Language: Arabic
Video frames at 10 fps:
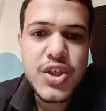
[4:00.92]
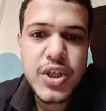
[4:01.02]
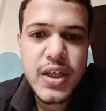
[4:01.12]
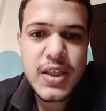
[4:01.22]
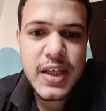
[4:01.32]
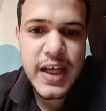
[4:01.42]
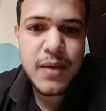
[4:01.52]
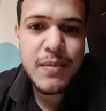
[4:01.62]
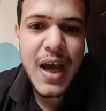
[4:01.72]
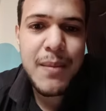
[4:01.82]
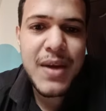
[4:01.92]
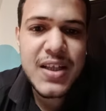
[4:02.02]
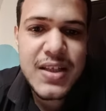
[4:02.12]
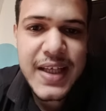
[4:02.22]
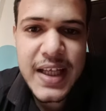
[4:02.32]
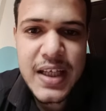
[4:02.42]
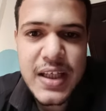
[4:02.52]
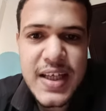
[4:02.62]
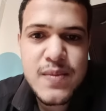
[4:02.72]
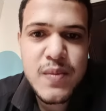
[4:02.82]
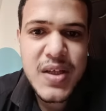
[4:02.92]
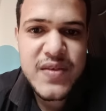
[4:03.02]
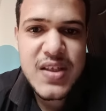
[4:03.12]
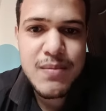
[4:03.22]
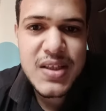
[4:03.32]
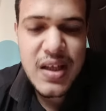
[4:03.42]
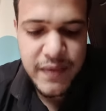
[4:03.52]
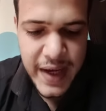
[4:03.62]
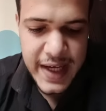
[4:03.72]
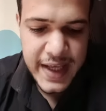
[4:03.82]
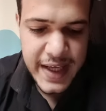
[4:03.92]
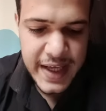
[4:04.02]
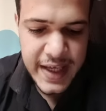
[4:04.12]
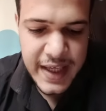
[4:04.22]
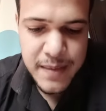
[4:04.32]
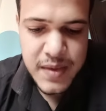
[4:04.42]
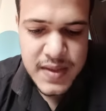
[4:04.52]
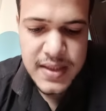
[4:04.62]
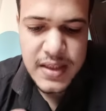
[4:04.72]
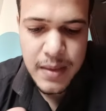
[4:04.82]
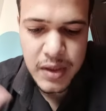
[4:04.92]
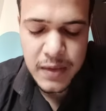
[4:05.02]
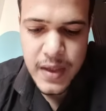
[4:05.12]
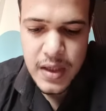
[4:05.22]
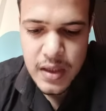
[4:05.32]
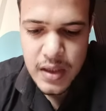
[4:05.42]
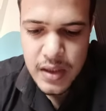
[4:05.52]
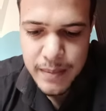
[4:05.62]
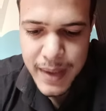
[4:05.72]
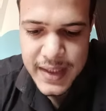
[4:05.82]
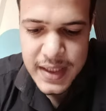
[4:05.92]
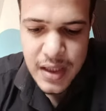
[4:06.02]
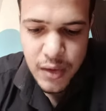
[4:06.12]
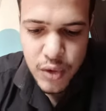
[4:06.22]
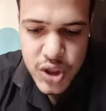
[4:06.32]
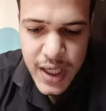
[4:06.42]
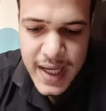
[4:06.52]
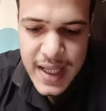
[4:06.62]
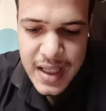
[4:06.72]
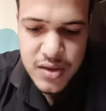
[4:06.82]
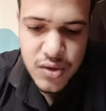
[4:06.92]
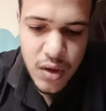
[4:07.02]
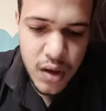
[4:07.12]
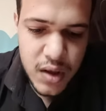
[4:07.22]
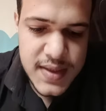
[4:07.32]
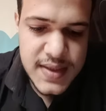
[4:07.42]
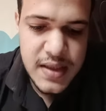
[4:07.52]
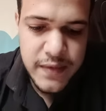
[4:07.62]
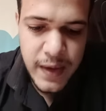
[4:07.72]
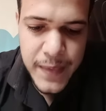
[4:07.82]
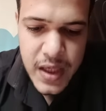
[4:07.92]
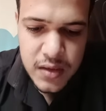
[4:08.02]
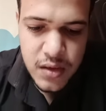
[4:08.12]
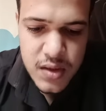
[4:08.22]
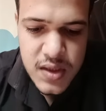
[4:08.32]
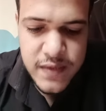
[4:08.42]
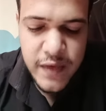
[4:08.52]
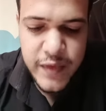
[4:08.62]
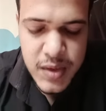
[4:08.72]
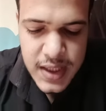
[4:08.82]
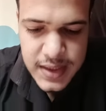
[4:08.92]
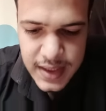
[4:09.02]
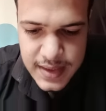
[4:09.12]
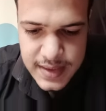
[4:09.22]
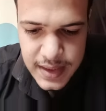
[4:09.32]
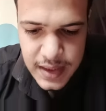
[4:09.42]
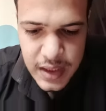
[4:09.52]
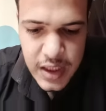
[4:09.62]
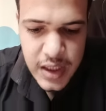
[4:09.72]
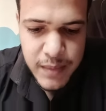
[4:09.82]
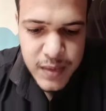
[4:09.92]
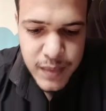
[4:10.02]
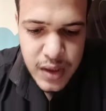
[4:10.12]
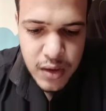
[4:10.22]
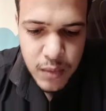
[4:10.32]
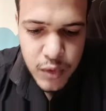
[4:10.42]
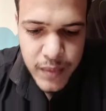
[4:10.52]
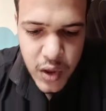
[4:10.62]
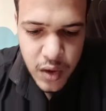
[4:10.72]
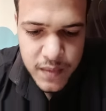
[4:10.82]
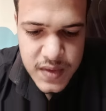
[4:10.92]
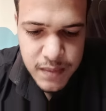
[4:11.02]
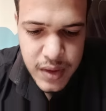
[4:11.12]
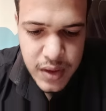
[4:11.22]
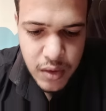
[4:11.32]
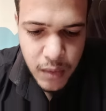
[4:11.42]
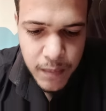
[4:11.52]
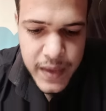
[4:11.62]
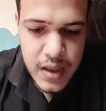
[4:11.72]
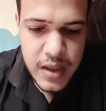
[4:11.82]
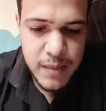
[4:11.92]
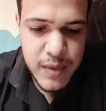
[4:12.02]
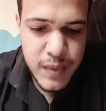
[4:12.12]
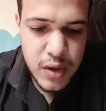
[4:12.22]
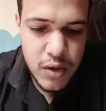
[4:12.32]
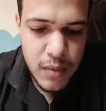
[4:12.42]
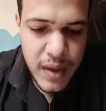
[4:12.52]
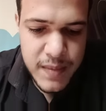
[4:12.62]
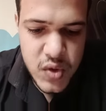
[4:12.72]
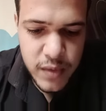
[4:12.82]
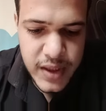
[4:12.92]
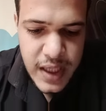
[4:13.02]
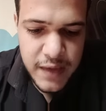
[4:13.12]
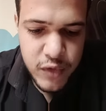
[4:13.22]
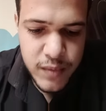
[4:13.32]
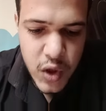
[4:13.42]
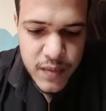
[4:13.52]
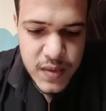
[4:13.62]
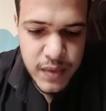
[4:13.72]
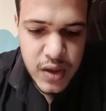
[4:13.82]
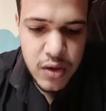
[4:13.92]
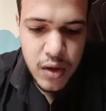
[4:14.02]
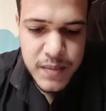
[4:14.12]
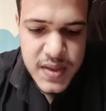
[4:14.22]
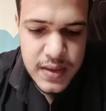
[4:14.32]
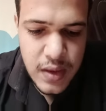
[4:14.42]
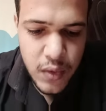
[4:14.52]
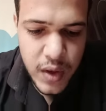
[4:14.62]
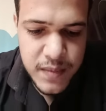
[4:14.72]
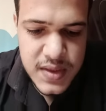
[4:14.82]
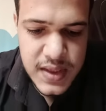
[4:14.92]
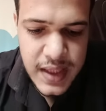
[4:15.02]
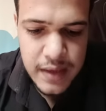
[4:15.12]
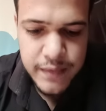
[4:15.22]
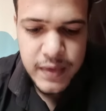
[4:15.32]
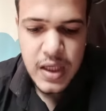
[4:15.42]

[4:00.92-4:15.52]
شركة الحجم عملت يعني الاسم من نفس المادة الفعالة كابي آه، سيتابين بعد كده هنخش على تارسيفا تارسيفا في منها تركيزين ال 100 مللي جرام وال 150 مللي جرام ال 100 مللي جرام ب 45000 وال 150 مللي جرام ب 56000